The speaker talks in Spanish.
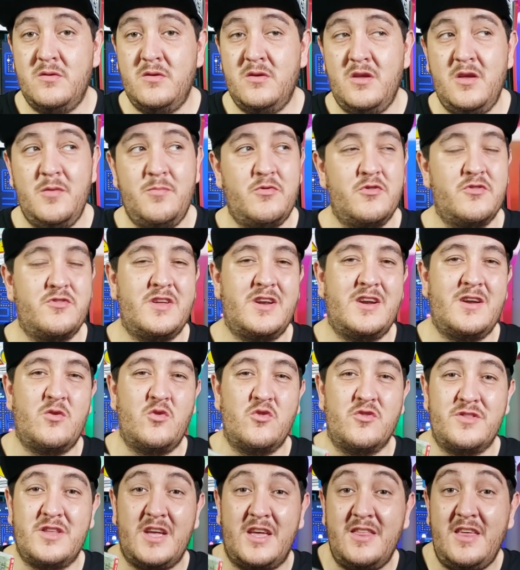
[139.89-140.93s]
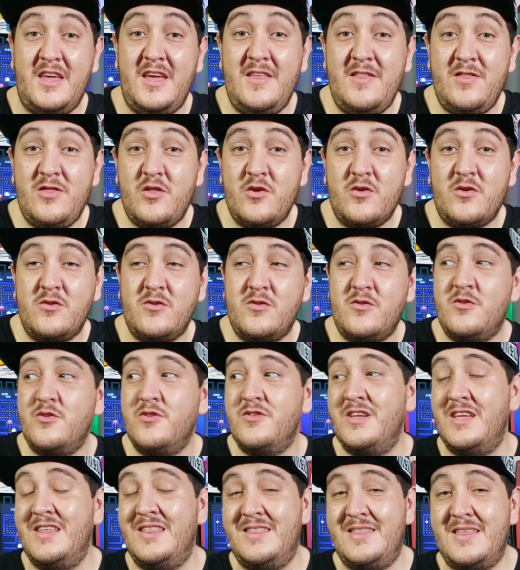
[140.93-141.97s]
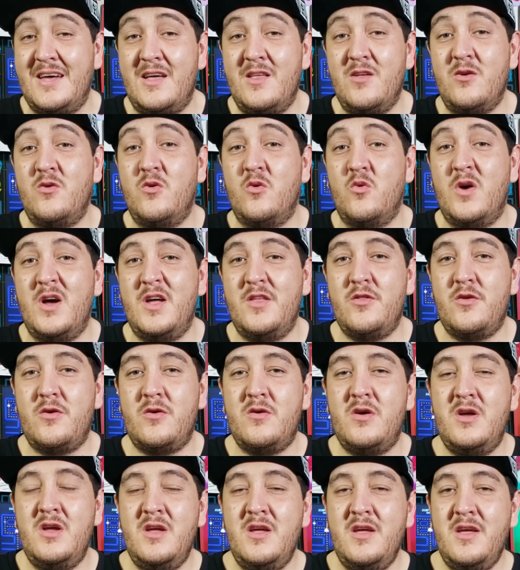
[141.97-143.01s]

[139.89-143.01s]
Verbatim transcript: Y puedo estar acostadito, sentado, jugándolo.